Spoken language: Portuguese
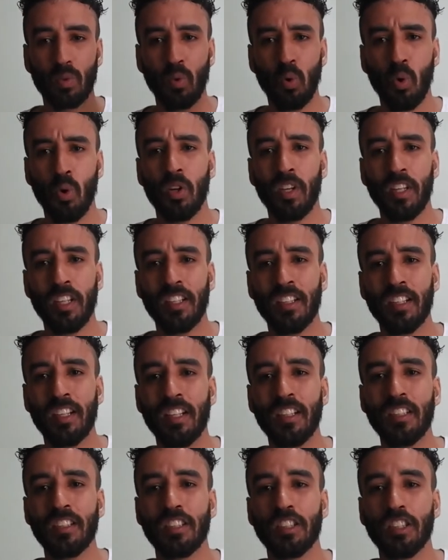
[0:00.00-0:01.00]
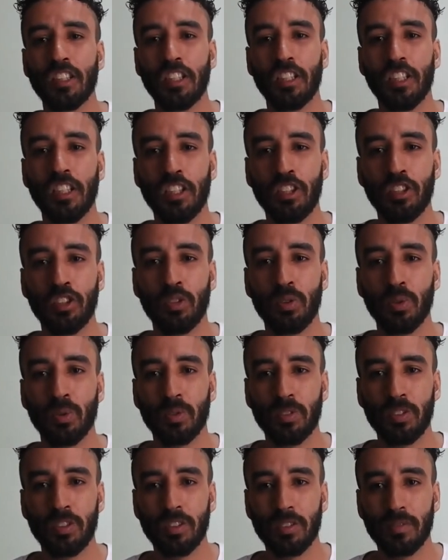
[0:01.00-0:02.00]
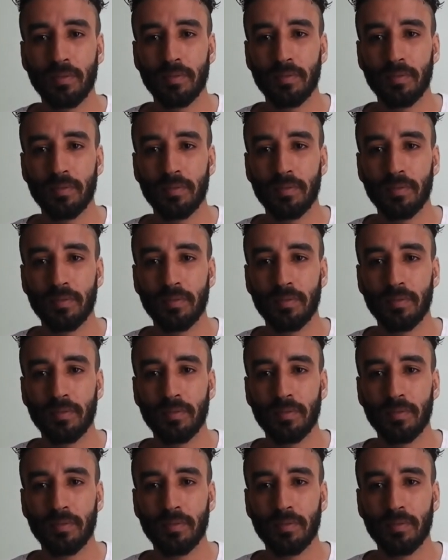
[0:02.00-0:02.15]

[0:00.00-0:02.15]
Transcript: Coringa e Jude.